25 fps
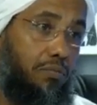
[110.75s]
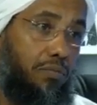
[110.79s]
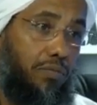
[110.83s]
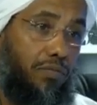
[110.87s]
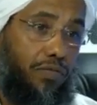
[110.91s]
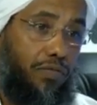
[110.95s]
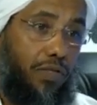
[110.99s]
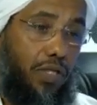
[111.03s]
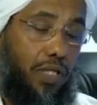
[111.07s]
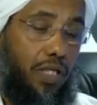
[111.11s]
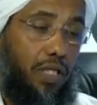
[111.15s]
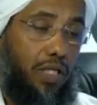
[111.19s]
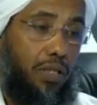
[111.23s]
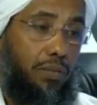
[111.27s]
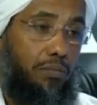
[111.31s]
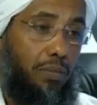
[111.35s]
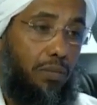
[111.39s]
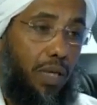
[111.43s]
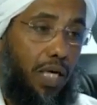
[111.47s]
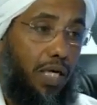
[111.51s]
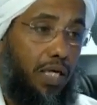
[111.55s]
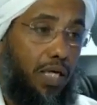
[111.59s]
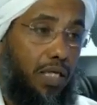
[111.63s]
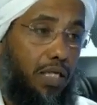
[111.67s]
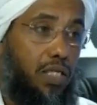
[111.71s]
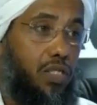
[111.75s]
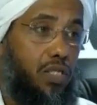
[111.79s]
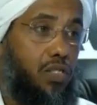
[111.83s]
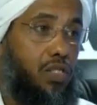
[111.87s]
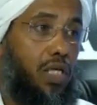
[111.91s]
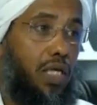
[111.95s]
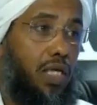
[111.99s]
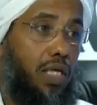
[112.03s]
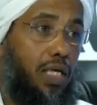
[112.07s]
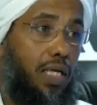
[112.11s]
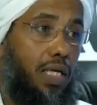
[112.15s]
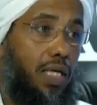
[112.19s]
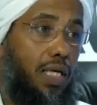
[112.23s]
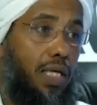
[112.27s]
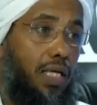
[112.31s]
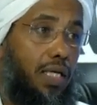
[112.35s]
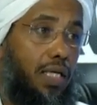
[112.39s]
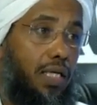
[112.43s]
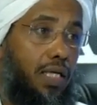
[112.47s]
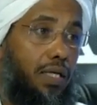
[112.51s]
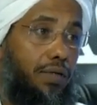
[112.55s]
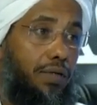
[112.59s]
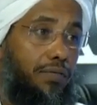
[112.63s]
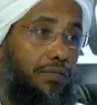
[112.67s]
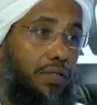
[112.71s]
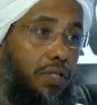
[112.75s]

في مع قصر الليل